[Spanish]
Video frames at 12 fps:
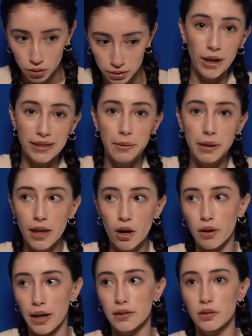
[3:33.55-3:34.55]
Fue ese
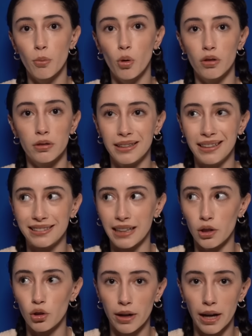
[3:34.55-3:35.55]
video que es como
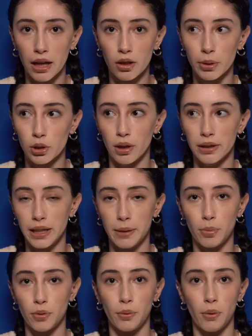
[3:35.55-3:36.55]
literal yo quejándome todo el
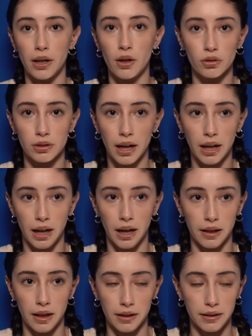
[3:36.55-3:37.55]
tiempo, igual y no se van a
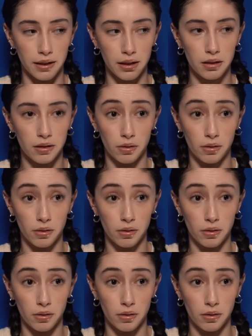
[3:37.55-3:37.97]
cagar de risa,